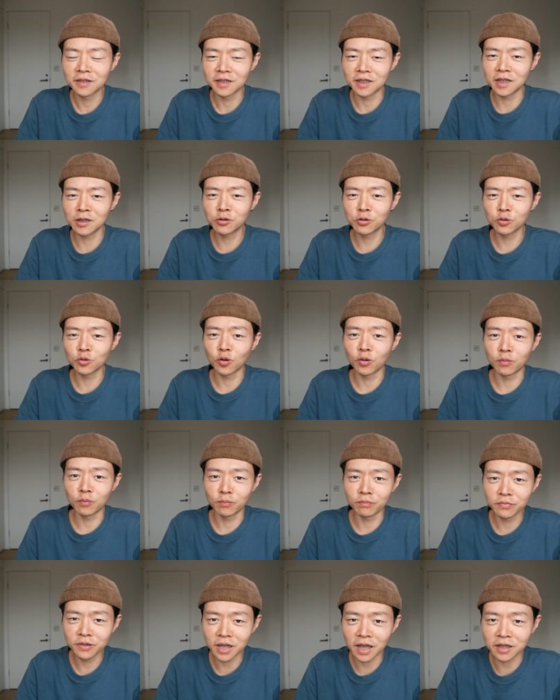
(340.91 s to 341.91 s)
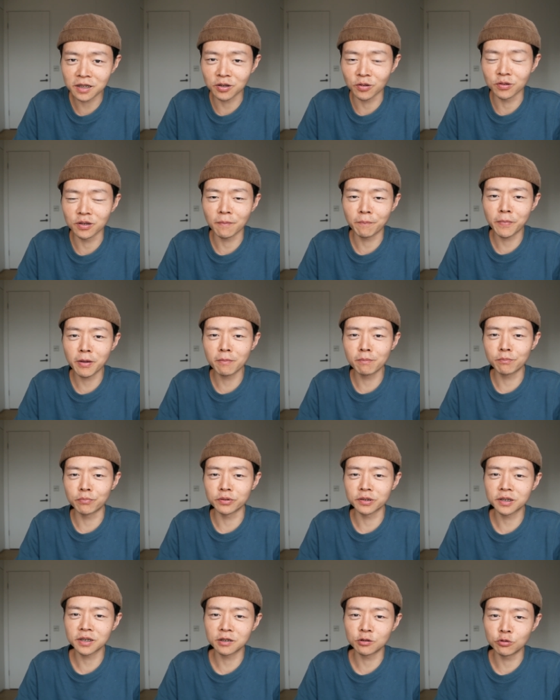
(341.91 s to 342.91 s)
也许我们在走的并
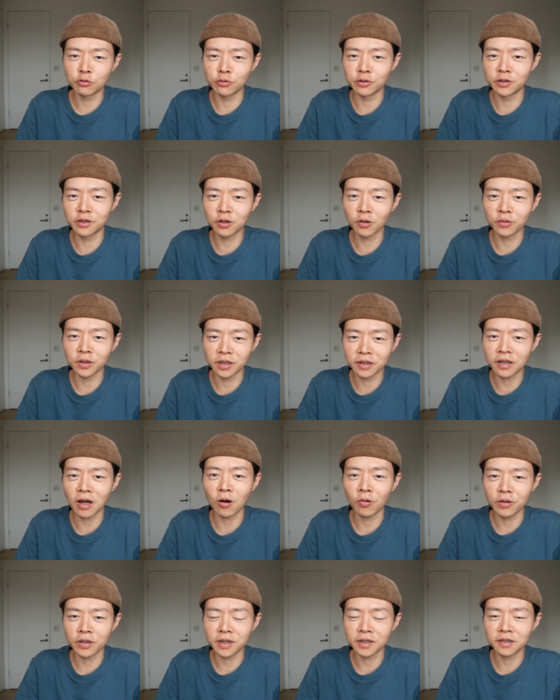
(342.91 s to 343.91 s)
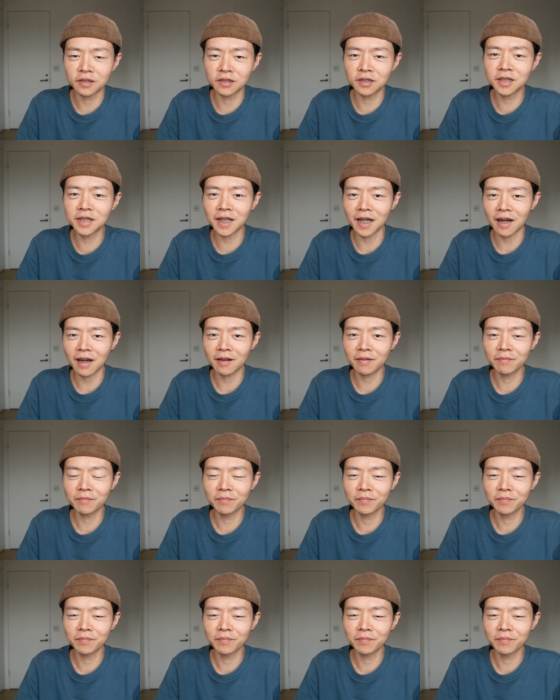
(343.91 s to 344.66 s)
不是宇宙的道理之下，